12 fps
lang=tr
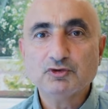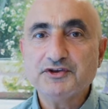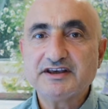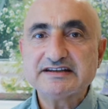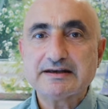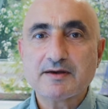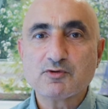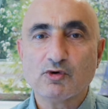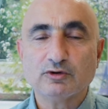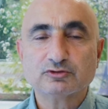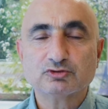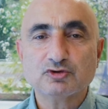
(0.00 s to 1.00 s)
Bunun iki sebebi
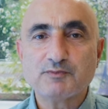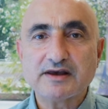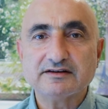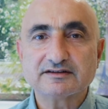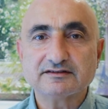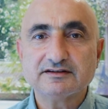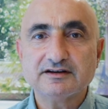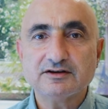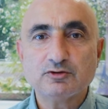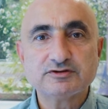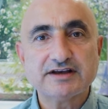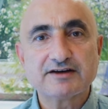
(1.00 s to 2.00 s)
olduğunu belirtti.
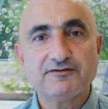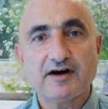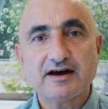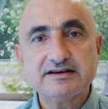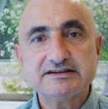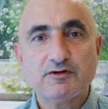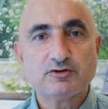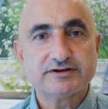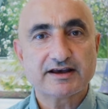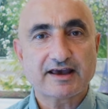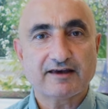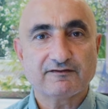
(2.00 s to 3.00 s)
Yüksek faiz ve
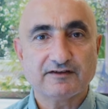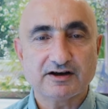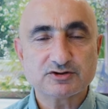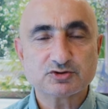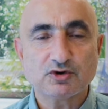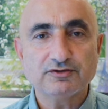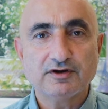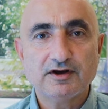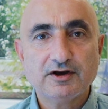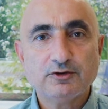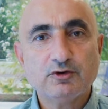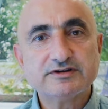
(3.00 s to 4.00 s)
yüksek enflasyon
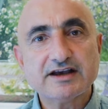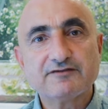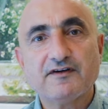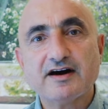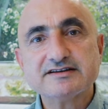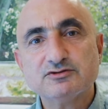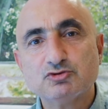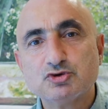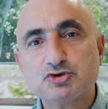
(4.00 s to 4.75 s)
yüksek faizin